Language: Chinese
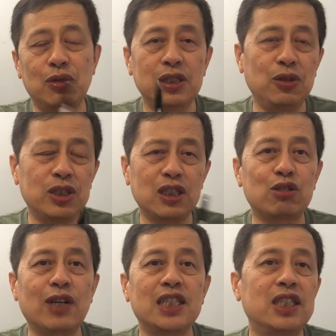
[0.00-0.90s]
或尤其
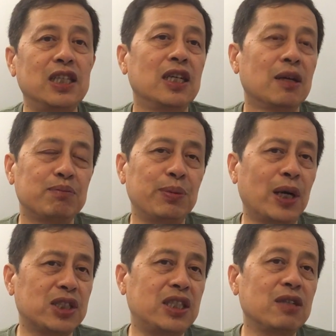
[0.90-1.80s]
是短期不
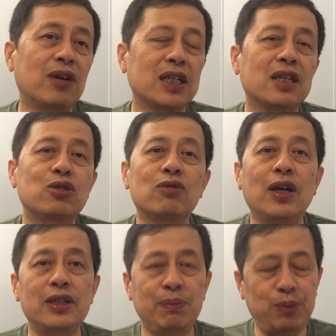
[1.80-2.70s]
抱期望的一个重
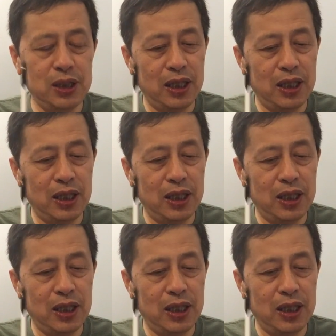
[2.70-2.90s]
要原因，